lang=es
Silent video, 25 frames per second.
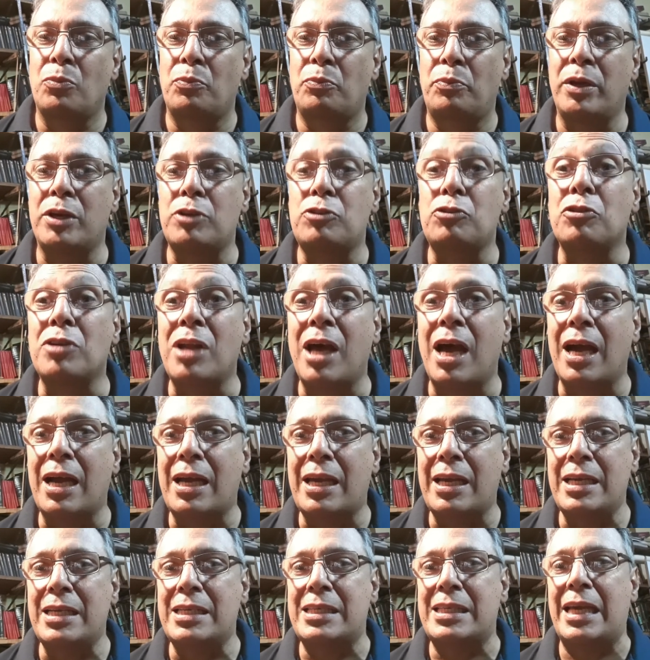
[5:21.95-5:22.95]

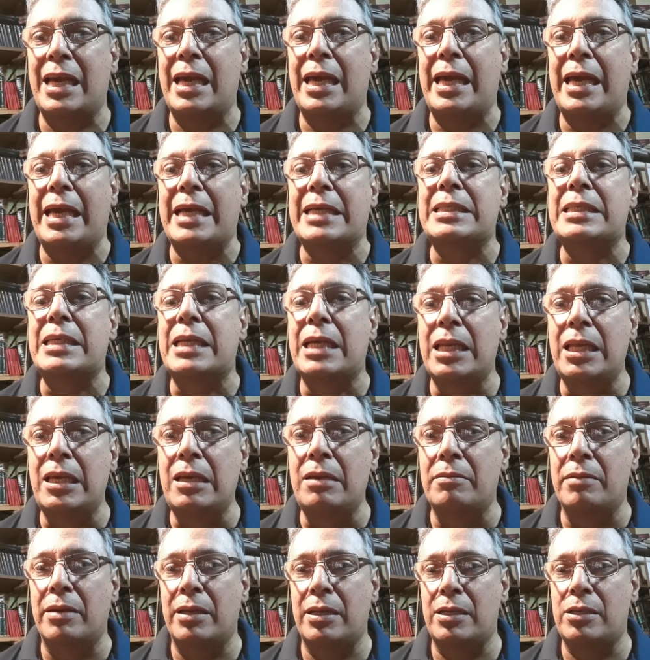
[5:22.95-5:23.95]
personajes que
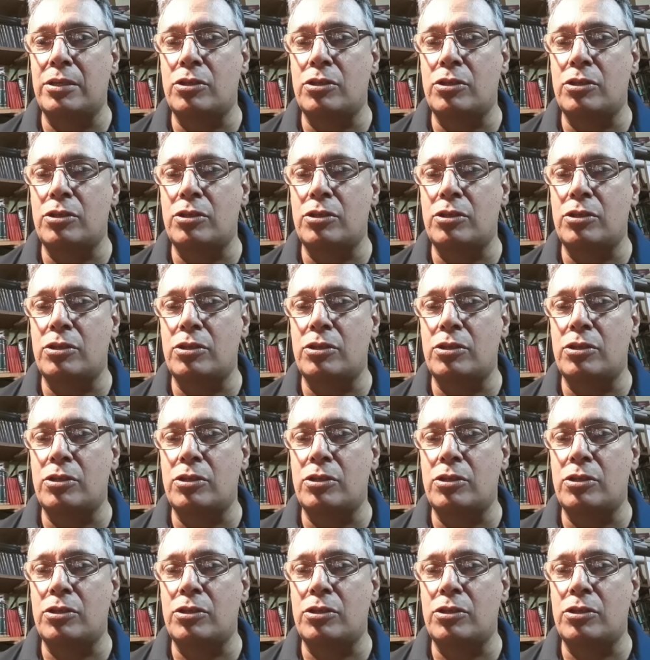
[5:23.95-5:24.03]
escriben